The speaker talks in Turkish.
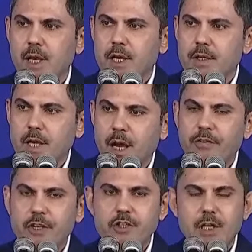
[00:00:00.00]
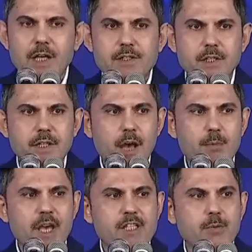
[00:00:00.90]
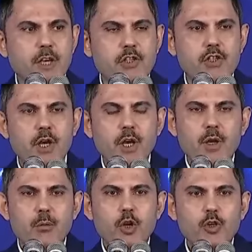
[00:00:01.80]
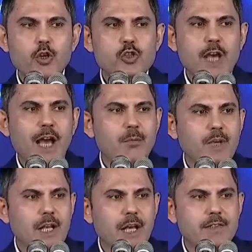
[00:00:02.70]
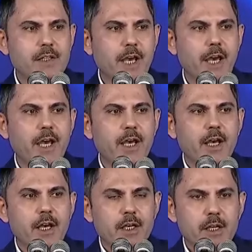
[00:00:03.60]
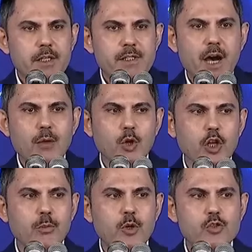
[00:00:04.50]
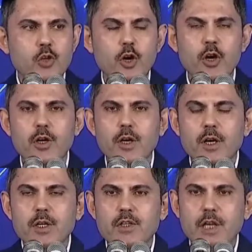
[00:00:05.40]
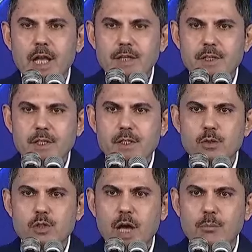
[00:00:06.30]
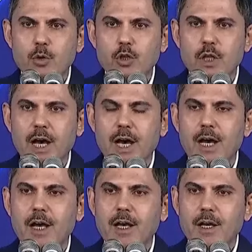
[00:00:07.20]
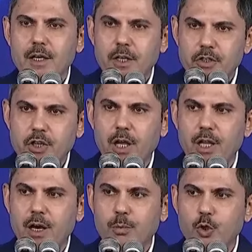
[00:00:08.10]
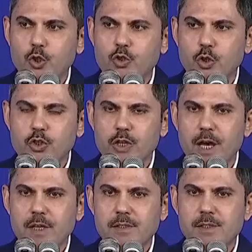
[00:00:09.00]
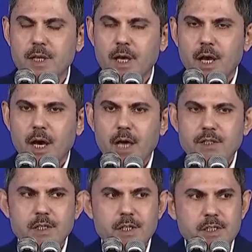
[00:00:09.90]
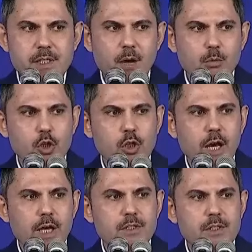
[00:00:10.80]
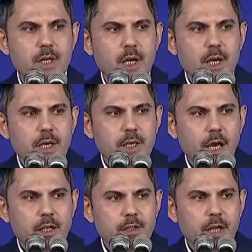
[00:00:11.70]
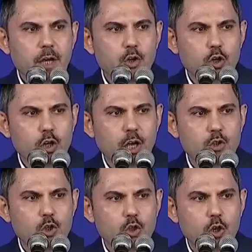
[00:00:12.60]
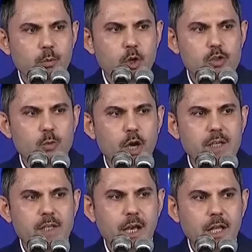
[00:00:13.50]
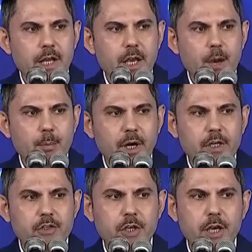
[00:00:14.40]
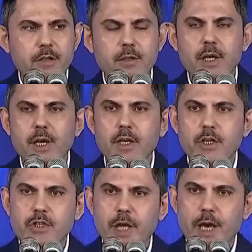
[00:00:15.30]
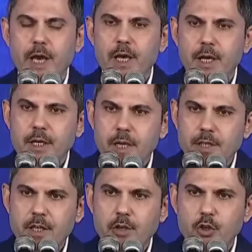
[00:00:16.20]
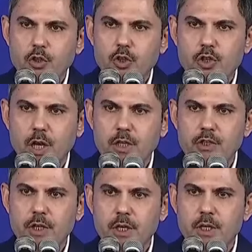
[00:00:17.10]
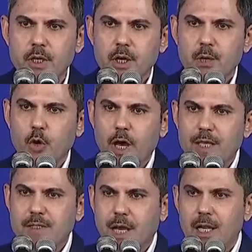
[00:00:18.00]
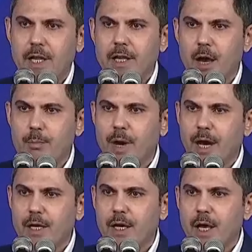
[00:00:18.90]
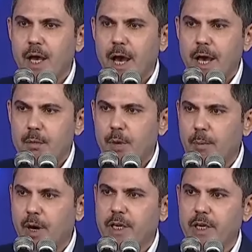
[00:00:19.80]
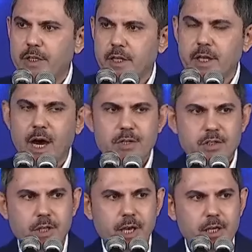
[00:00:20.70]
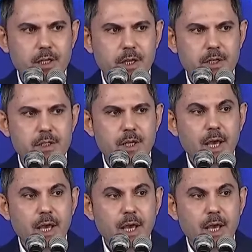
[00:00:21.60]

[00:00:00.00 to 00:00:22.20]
Trafik çilesinden bezmiş bu güzel milleti İstanbul'umuzu çilesiz İstanbul'la inşallah buluşturacağız. Aziz İstanbullular yanında gururla durduğumuz bu eserleri yapmak için işte gece gündüz çalıştık. Bu eserleri yapmak her baba yiğidin harcı değildir.